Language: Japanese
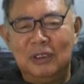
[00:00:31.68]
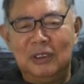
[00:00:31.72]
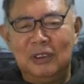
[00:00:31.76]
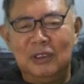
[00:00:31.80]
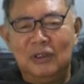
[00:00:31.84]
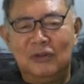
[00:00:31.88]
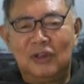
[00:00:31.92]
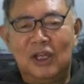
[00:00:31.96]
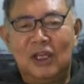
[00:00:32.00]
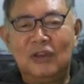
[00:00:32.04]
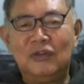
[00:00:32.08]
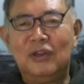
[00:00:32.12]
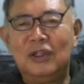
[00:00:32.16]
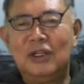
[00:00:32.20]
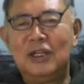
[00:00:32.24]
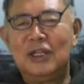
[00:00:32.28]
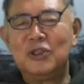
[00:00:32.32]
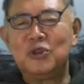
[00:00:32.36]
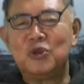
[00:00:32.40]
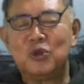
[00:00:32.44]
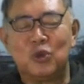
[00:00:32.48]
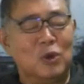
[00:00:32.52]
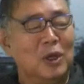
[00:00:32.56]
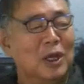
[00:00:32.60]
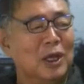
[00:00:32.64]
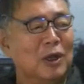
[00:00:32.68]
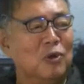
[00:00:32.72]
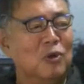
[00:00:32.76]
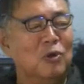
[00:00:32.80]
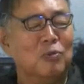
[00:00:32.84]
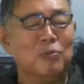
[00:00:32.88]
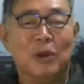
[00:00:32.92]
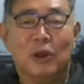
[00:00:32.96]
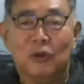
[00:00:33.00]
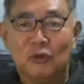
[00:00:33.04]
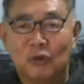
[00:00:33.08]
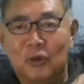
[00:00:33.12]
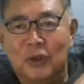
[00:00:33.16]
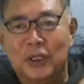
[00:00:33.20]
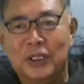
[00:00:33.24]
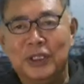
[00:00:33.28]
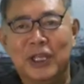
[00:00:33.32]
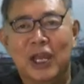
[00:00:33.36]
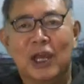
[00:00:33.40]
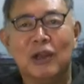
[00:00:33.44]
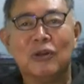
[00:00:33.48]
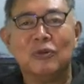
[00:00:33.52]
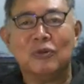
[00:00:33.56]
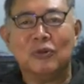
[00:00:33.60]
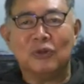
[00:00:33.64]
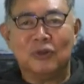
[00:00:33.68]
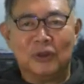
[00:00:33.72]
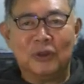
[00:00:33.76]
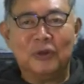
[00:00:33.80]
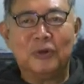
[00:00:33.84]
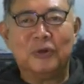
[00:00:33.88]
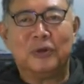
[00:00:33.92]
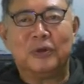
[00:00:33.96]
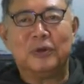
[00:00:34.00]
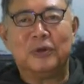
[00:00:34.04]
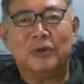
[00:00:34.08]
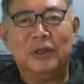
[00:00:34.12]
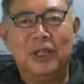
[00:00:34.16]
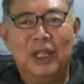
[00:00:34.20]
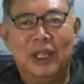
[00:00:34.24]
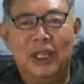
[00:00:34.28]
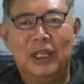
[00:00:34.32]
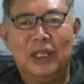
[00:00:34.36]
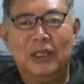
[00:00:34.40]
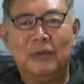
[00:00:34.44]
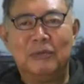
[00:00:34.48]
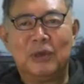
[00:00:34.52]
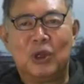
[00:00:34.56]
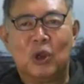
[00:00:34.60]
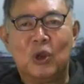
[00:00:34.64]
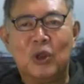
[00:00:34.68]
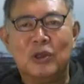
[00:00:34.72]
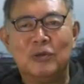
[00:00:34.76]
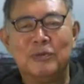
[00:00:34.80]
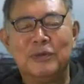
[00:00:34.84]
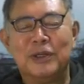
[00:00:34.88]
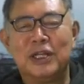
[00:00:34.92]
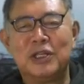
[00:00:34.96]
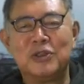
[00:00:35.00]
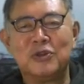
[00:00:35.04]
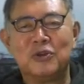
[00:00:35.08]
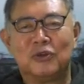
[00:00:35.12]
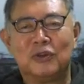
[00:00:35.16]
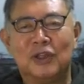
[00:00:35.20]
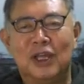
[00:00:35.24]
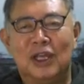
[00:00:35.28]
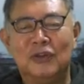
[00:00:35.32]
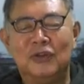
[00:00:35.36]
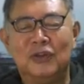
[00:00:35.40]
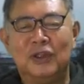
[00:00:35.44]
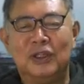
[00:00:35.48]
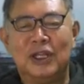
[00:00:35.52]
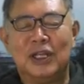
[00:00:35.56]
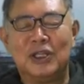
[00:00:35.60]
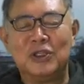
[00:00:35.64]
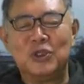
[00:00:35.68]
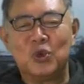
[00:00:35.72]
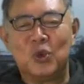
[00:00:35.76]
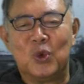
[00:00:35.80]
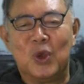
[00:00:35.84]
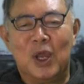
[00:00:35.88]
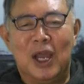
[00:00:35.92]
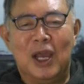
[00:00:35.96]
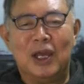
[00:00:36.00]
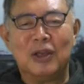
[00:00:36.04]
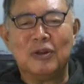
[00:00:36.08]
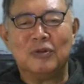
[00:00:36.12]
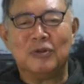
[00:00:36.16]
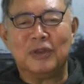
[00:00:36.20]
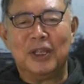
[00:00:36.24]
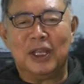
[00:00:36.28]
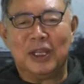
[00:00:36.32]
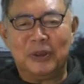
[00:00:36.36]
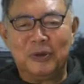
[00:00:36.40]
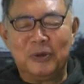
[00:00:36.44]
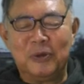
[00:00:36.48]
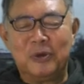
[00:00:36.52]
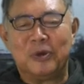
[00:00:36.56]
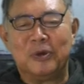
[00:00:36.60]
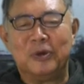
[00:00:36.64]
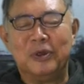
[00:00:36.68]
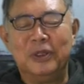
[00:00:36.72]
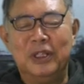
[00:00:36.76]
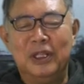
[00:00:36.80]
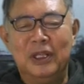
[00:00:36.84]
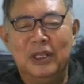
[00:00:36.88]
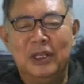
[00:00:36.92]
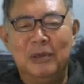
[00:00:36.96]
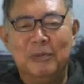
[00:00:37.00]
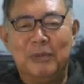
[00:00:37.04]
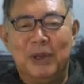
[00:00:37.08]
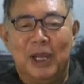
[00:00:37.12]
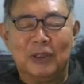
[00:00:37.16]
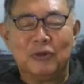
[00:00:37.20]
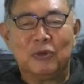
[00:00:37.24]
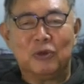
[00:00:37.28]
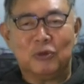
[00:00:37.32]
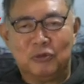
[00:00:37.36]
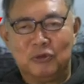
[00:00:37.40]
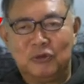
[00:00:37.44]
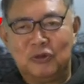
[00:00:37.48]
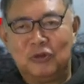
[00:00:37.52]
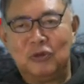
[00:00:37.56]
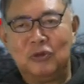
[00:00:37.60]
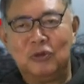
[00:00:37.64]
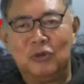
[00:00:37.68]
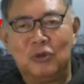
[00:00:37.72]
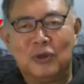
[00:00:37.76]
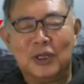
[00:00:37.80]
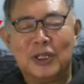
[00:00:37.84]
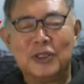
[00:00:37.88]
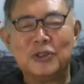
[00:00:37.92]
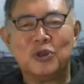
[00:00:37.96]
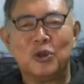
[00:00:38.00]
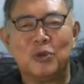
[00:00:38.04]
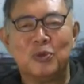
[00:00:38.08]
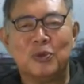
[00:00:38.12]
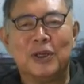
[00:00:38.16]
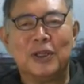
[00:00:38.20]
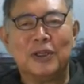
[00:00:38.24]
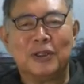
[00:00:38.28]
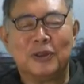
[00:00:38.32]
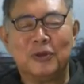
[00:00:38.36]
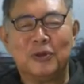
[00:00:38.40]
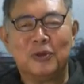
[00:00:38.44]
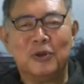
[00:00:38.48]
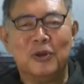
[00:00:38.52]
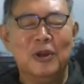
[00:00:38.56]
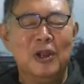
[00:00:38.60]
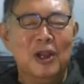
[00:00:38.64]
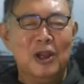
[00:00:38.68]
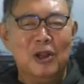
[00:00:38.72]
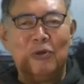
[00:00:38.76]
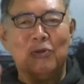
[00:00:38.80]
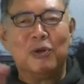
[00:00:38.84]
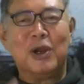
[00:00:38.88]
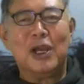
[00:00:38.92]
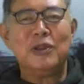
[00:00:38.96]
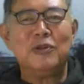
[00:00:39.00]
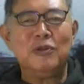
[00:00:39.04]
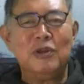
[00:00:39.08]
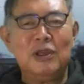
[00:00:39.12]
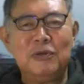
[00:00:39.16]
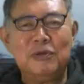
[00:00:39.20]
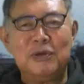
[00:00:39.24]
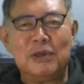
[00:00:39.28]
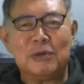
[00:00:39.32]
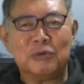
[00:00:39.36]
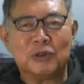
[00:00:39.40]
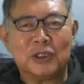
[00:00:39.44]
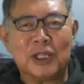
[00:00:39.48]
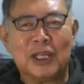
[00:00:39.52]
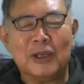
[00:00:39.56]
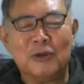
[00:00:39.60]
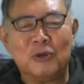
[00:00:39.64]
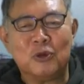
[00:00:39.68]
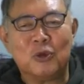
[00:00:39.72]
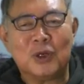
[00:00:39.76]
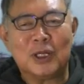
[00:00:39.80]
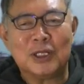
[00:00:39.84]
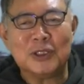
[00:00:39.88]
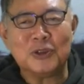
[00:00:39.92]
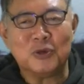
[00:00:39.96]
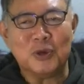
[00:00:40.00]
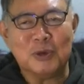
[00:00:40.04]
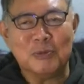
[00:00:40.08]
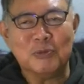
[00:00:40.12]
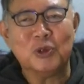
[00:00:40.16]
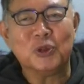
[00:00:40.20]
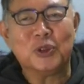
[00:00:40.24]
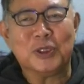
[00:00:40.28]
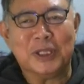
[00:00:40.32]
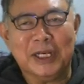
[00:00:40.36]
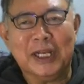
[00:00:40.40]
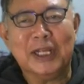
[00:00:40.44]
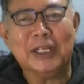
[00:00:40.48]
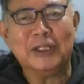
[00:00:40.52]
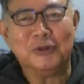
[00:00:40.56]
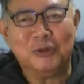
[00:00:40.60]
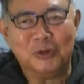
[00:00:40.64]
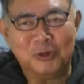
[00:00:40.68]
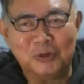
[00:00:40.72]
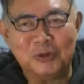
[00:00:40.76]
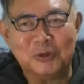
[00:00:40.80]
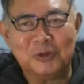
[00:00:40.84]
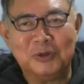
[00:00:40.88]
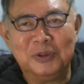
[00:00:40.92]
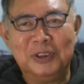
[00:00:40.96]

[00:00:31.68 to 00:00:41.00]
再生ラジオは、まあ、その辺にあるんですけど、えー、グルマラジオ再生ラジオはあるんだけど、まあ、あと普通のラジオもあるけどワイド FM 対応のラジオは持ってないんですよ